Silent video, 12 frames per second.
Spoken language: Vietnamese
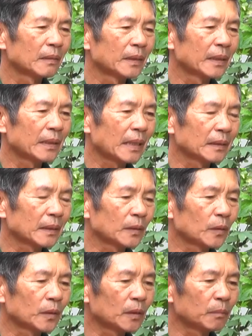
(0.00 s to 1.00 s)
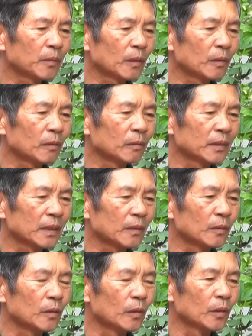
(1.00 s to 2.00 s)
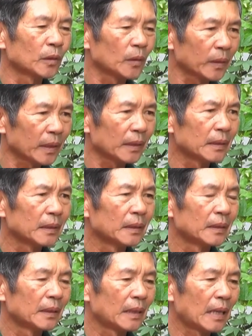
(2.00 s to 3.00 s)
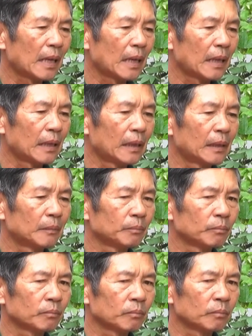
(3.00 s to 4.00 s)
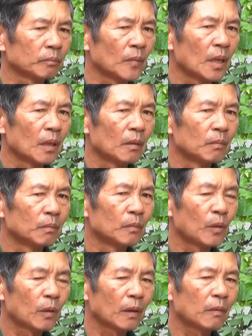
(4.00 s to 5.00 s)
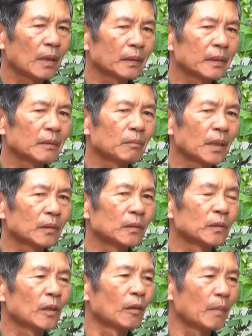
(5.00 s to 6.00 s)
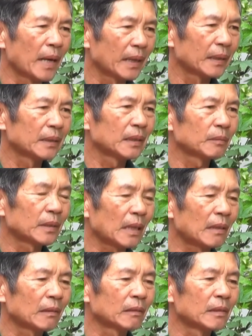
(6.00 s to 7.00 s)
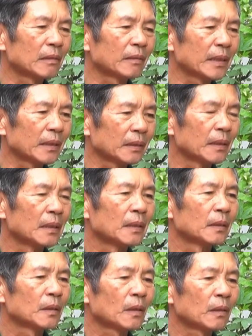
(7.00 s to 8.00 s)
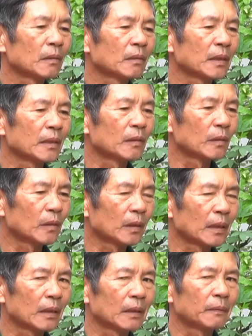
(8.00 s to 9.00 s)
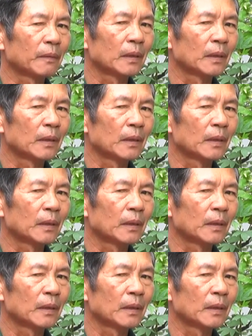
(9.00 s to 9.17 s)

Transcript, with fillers: tôi nghĩ rằng thì tôi giúp cho đồng chí đồng đội tôi là một cái khoản tiền mặc dù nhỏ bé nhưng tạo điều kiện cho đồng chí đồng đội là